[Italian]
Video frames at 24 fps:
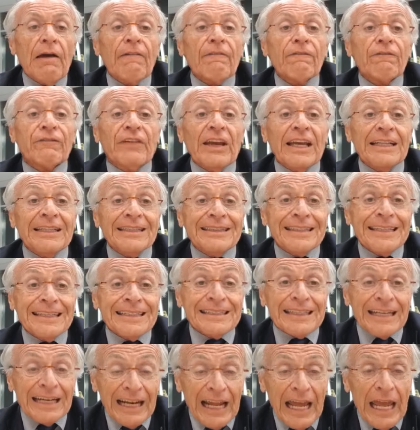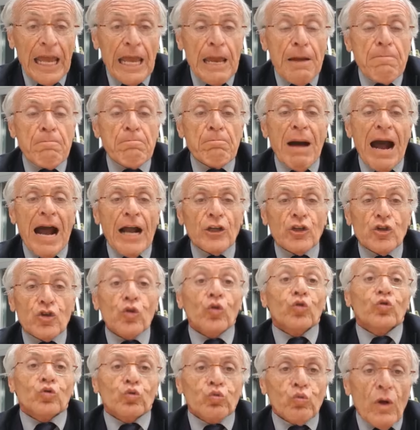23
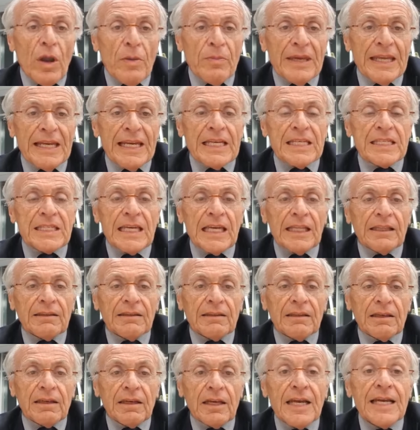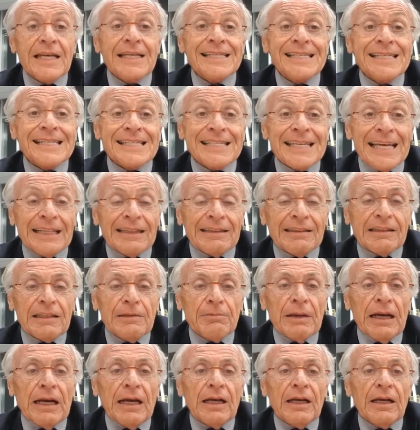maggio 2007,
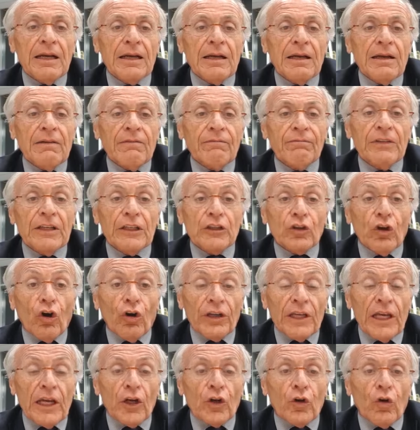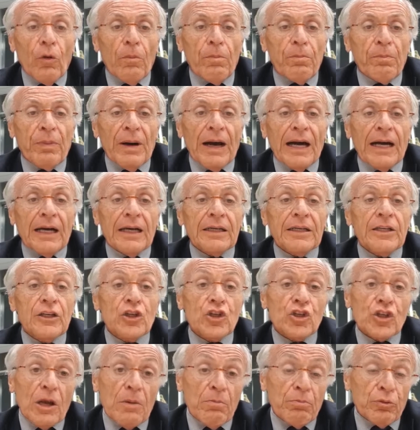settima vittoria in Coppa in
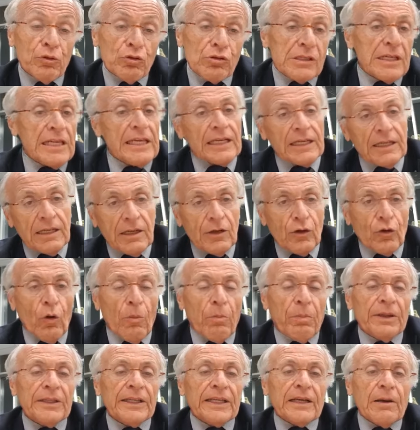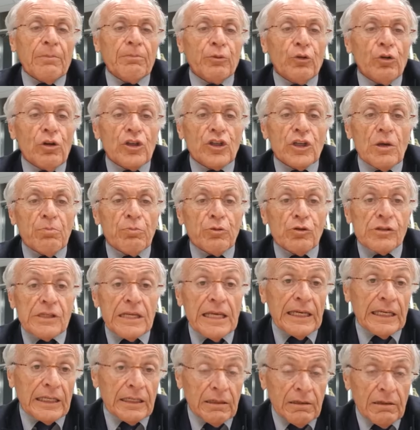Champions League, Coppa dei Campioni Champions
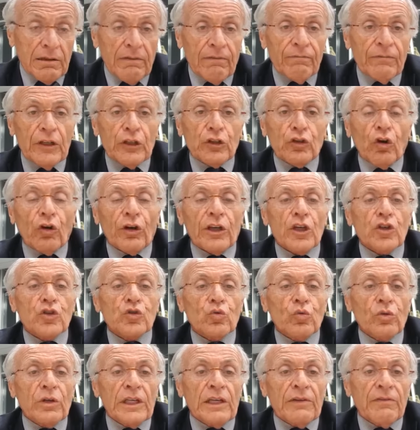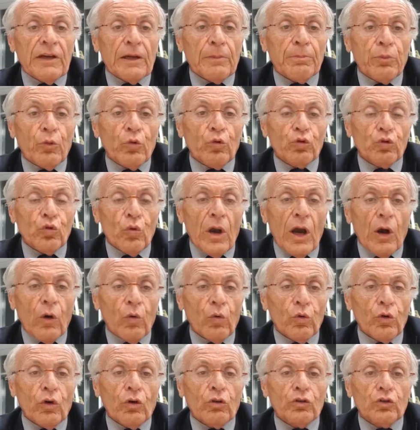League, vittoria sul Liverpool
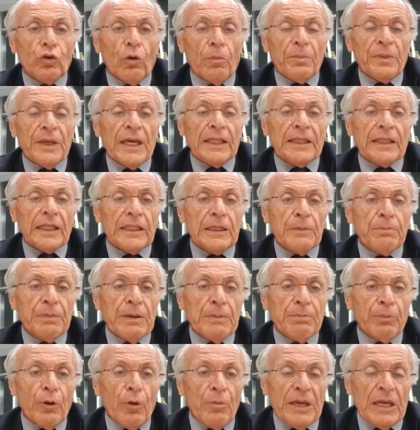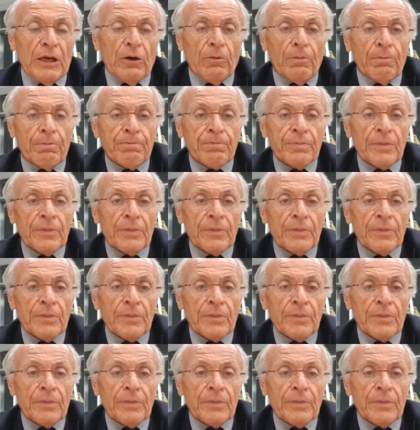2-1, doppietta di Pippo Mio.